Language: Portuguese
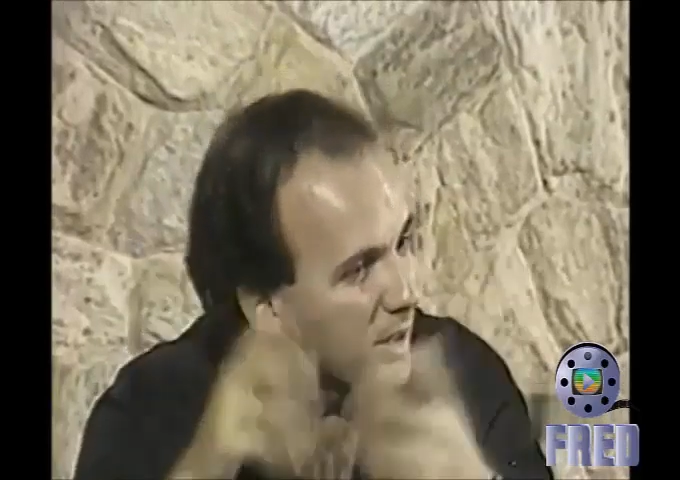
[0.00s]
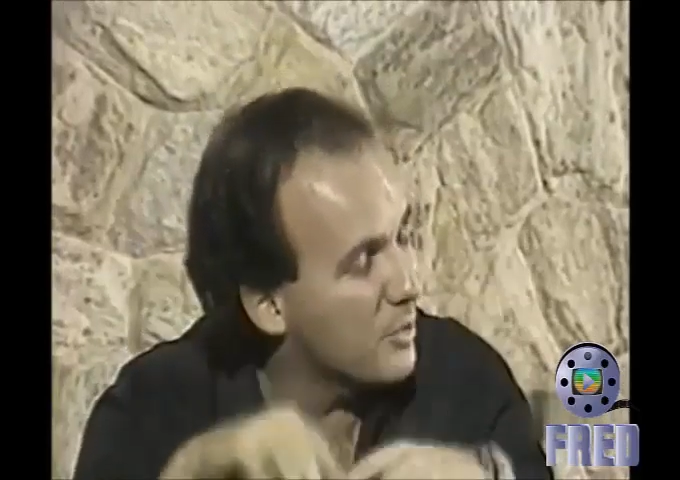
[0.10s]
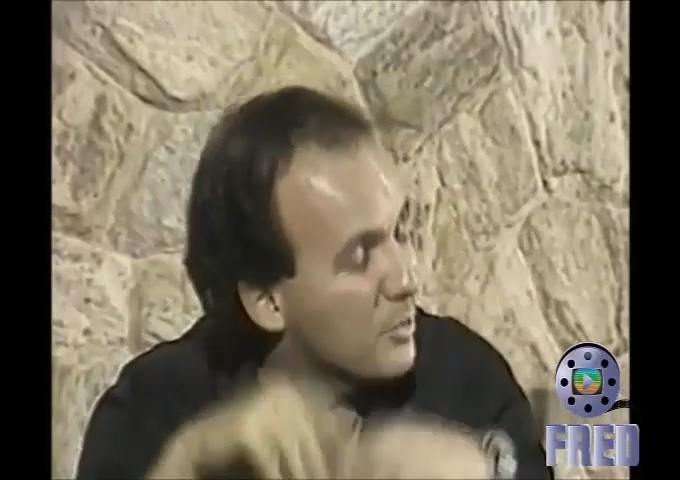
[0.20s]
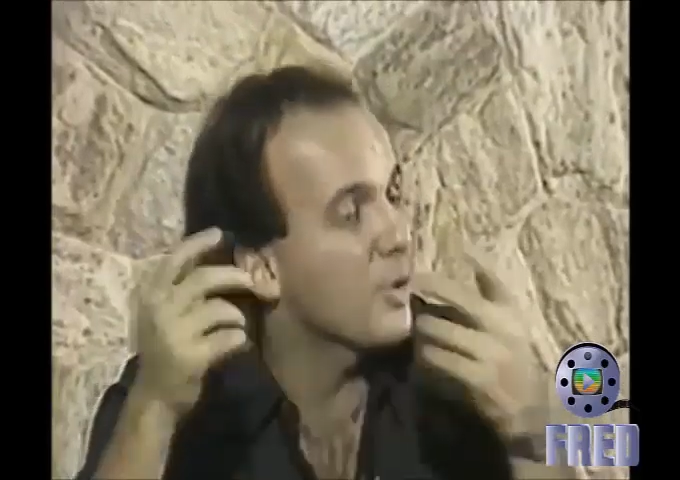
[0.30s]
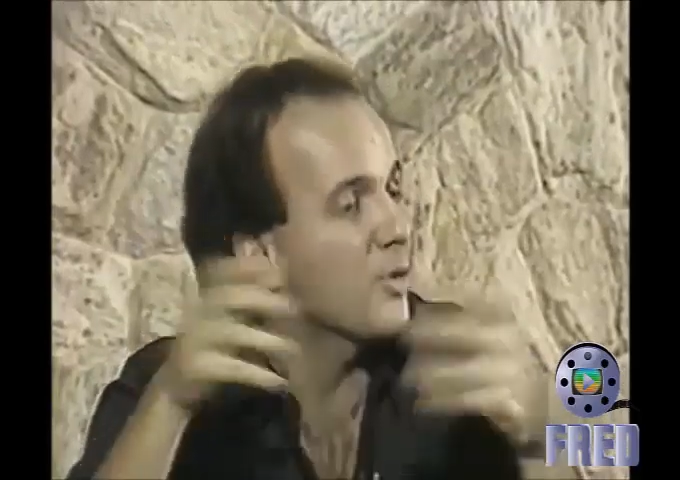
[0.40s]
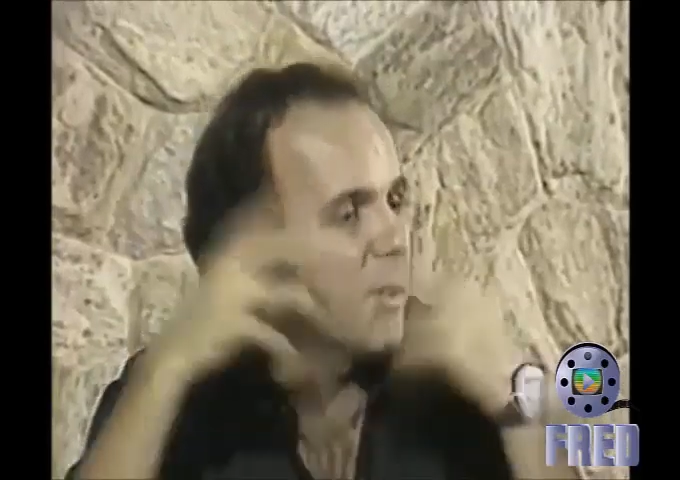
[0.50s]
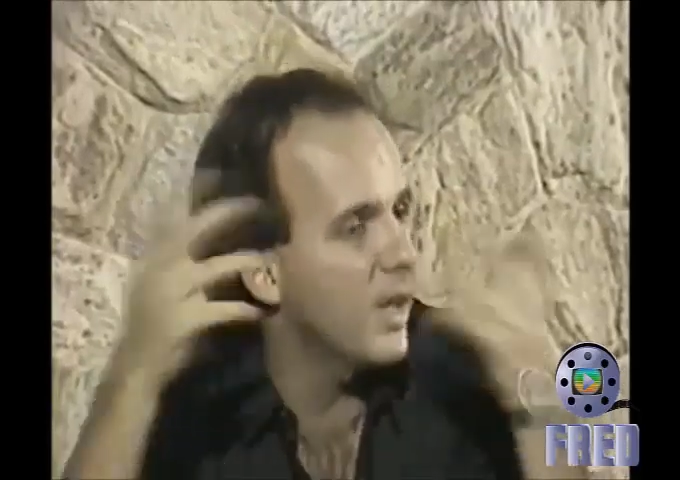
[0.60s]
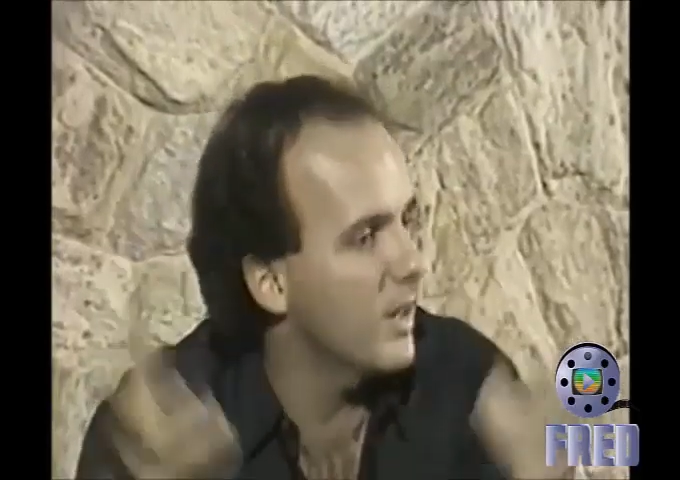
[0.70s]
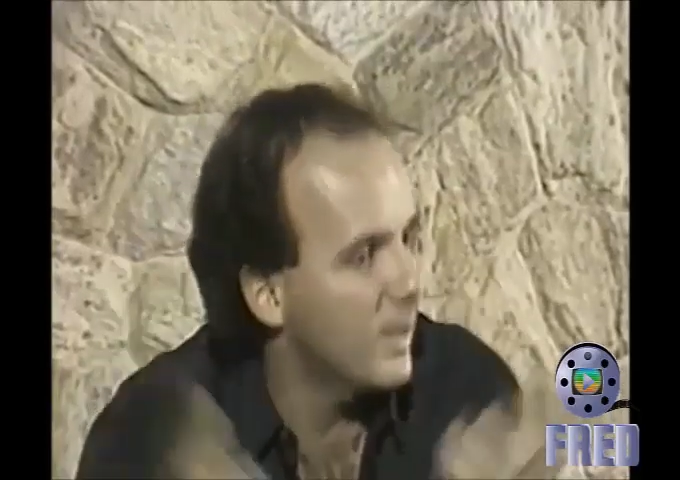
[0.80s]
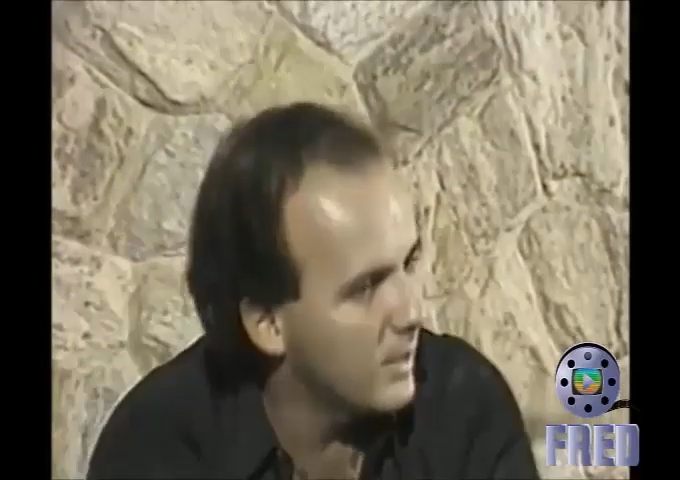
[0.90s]
da
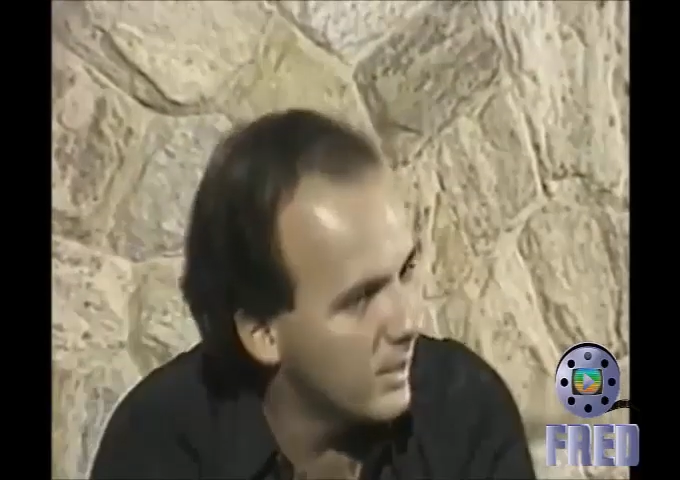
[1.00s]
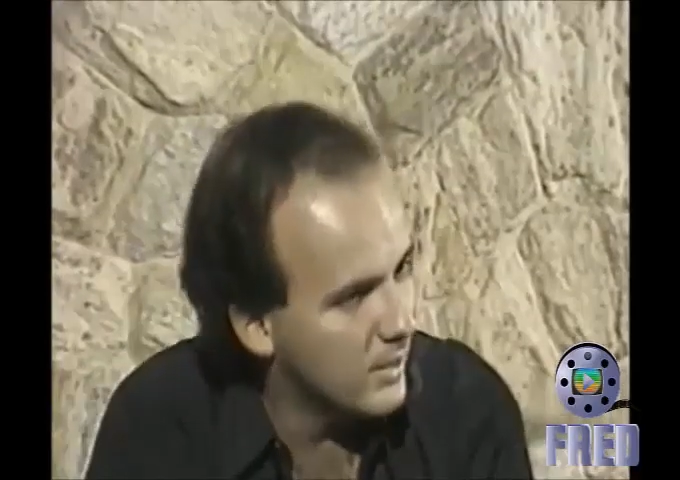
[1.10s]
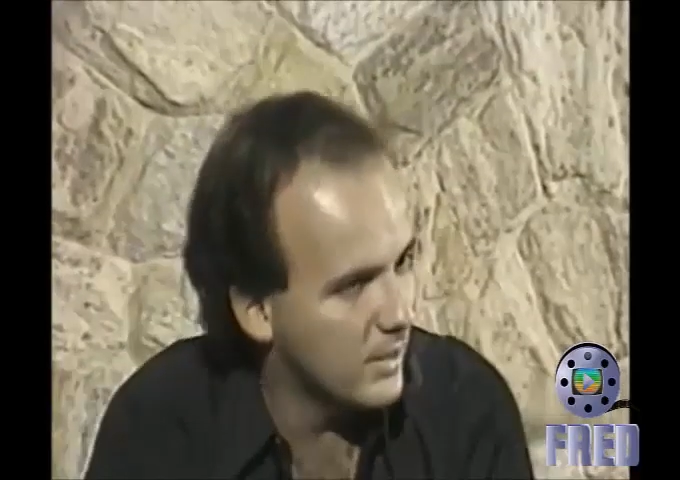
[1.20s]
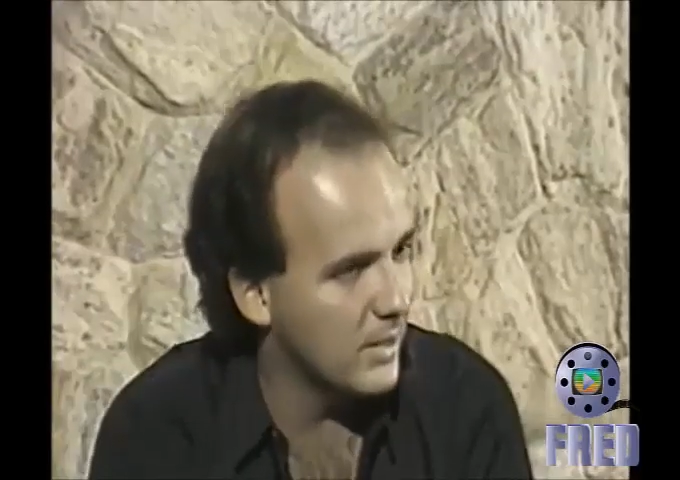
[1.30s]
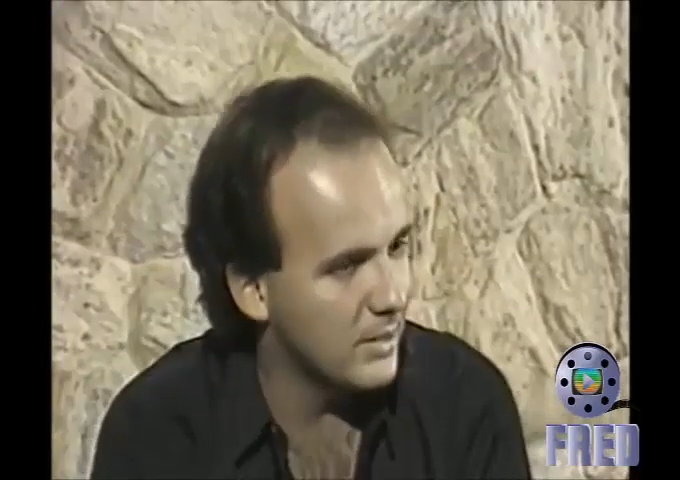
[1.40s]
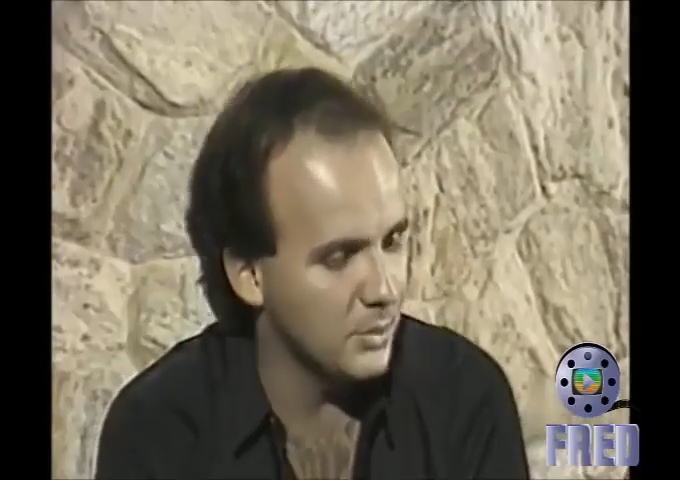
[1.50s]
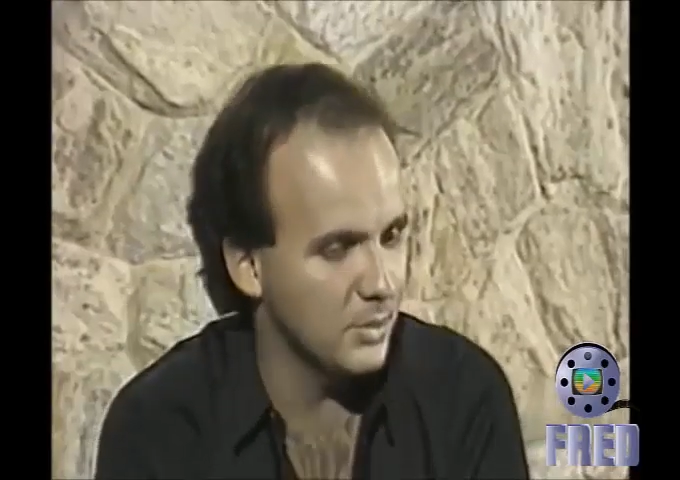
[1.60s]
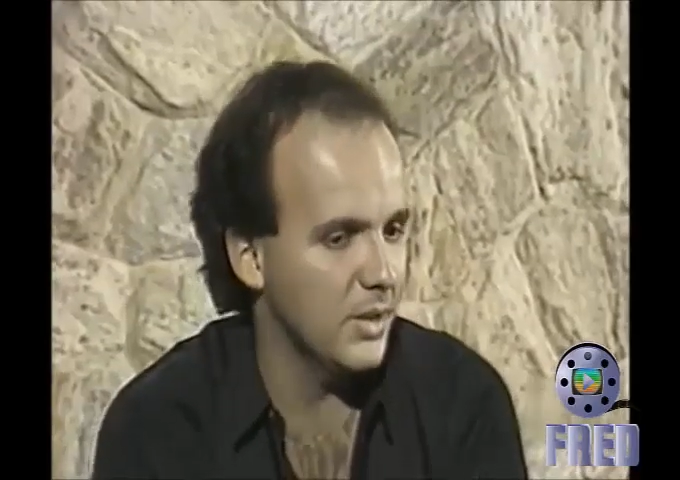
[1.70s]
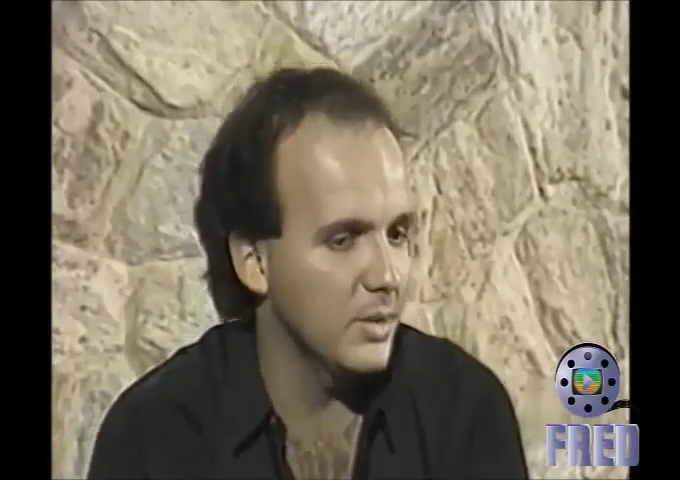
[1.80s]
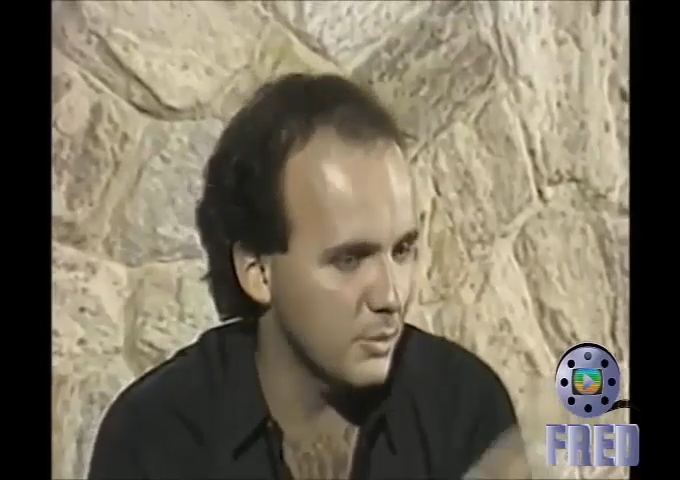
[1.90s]
atmosfera que, ela, que elas iam ter,